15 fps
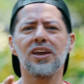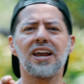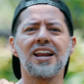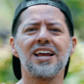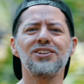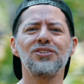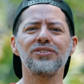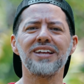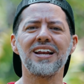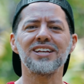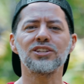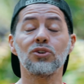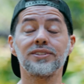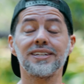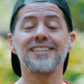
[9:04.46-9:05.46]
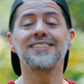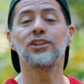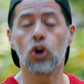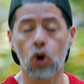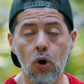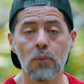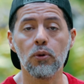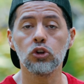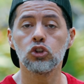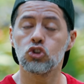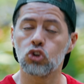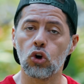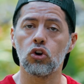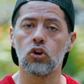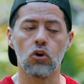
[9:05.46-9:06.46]
que le dice a usted las cosas como
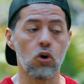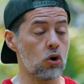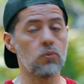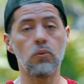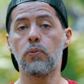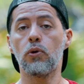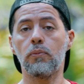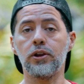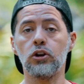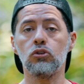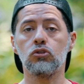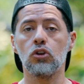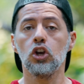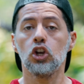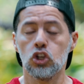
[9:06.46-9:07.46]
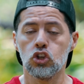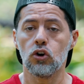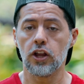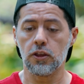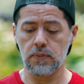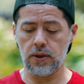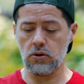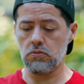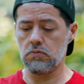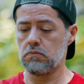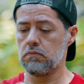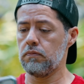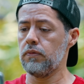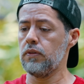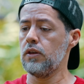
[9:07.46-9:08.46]
son, o como por lo menos yo las veo.
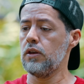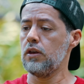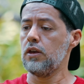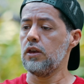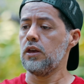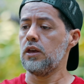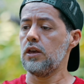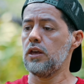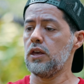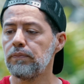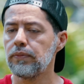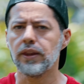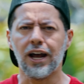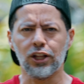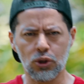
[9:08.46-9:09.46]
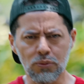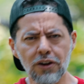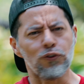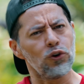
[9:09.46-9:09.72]
Vámonos a tomar